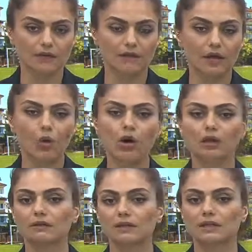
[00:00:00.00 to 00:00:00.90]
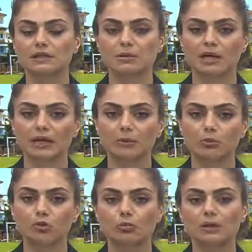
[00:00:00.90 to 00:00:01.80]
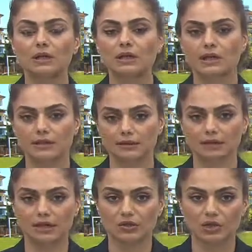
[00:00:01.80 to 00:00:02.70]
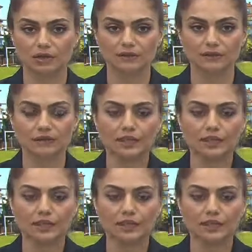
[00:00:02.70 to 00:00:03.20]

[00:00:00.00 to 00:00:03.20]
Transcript: ve o andan itibaren büyük bir hareketlilik yaşandı.